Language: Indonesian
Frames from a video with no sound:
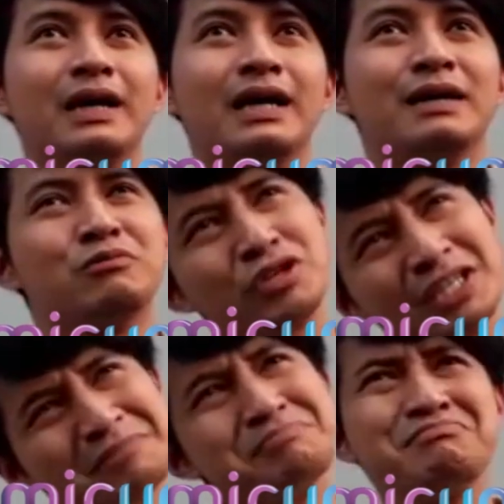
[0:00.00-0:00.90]
uh,
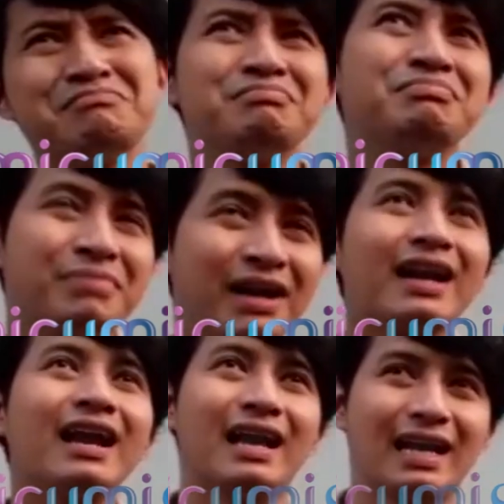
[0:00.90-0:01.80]
mungkin
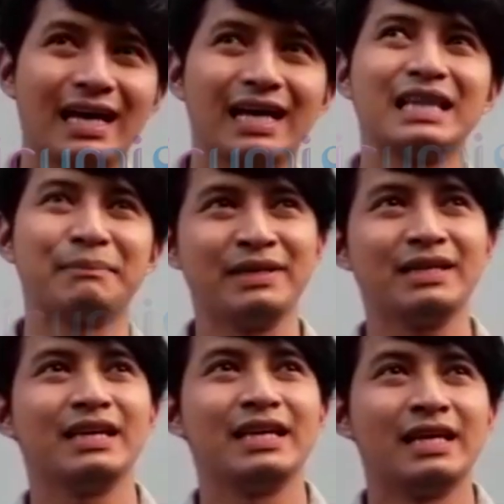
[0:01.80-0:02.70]
pernah lah
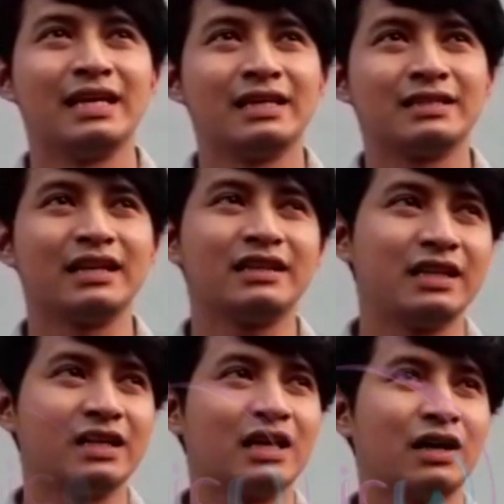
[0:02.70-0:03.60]
tapi saya
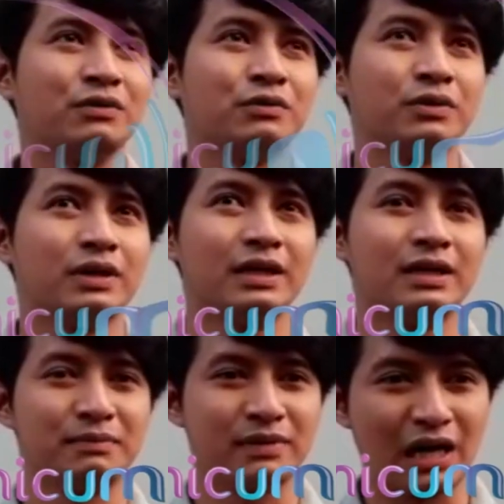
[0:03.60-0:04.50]
tidak tahu
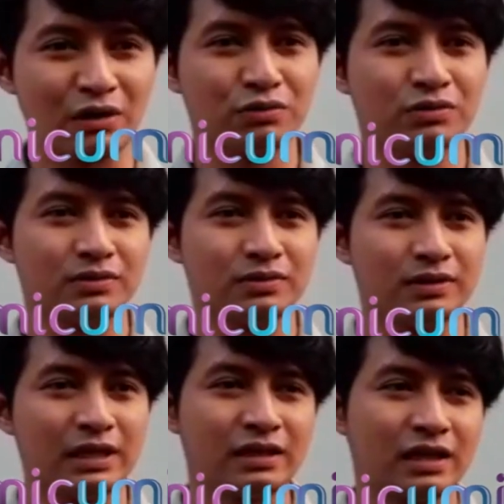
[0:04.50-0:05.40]
uh, menau
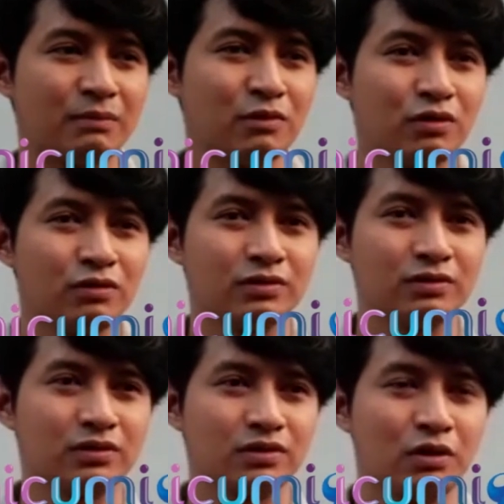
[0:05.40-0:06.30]
dan tidak mau
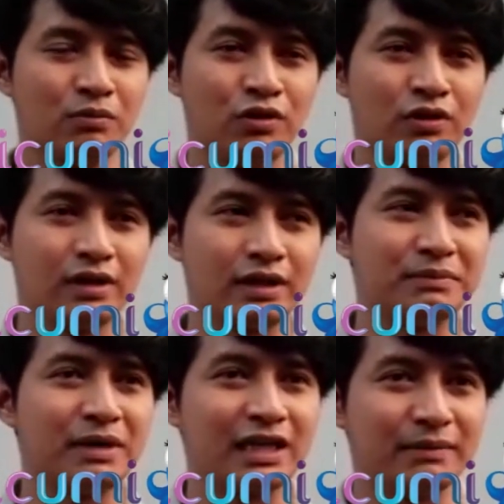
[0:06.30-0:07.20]
ngomong
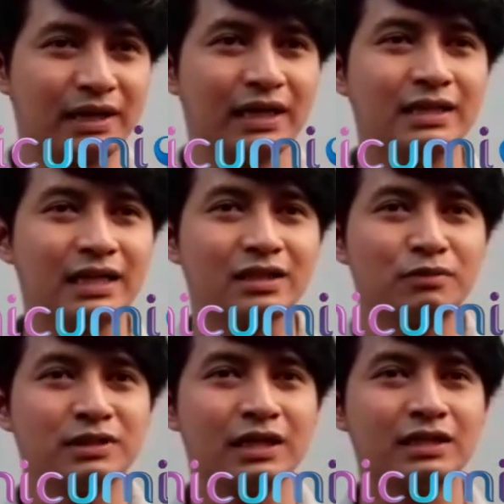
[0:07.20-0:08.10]
gimana gimana jelas
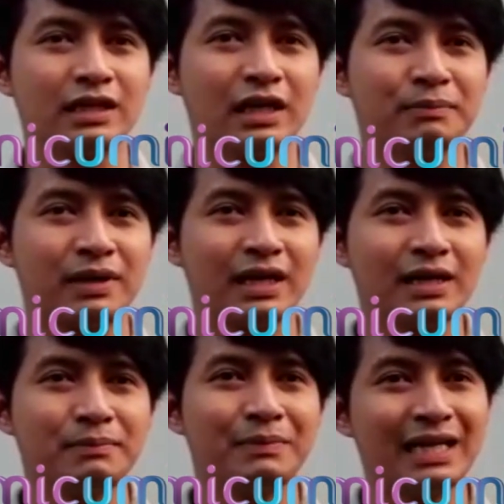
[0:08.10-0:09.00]
kalau misalkan ditanyakan
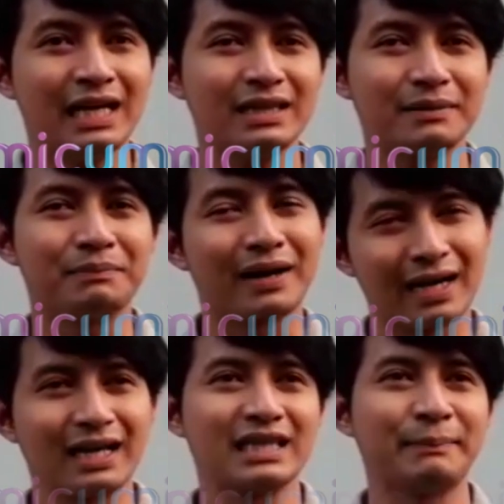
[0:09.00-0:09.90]
pernah melihat
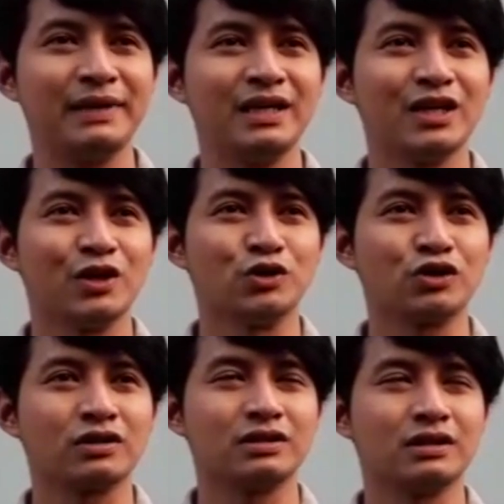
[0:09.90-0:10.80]
pernah tapi
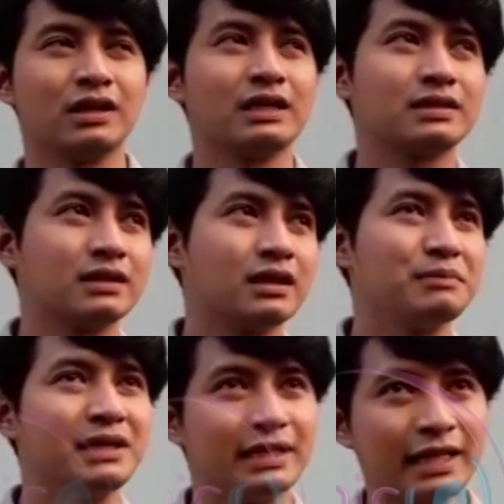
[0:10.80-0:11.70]
untuk jelas
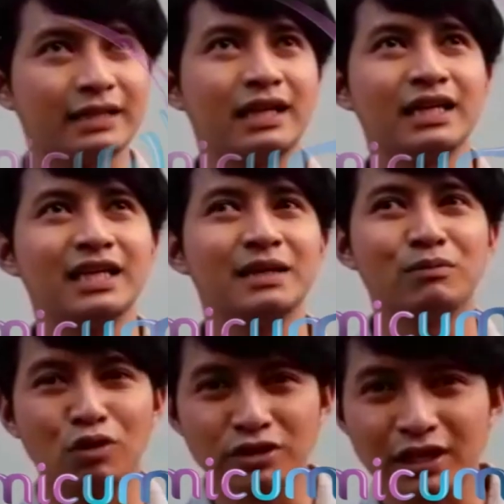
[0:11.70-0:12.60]
lebih detailnya lagi
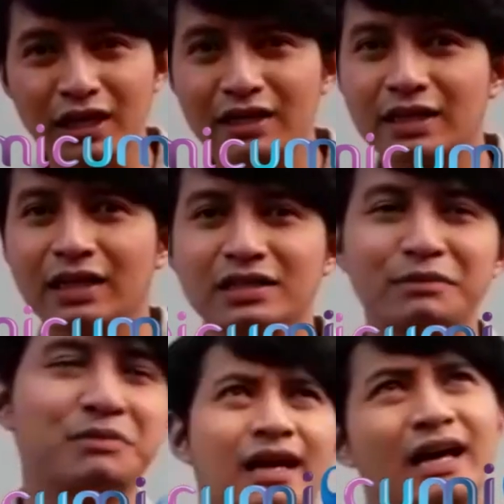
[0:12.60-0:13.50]
monggo silahkan ditanyakan
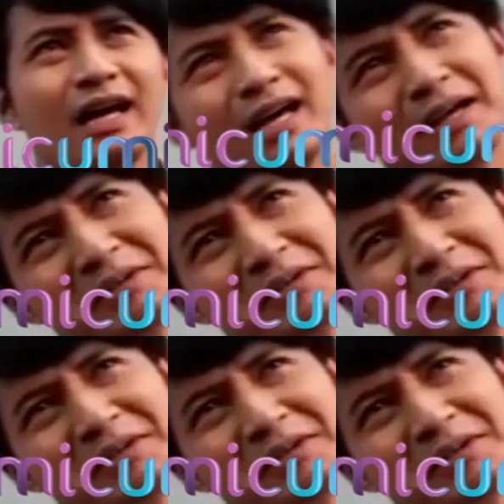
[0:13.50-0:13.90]
sama nah,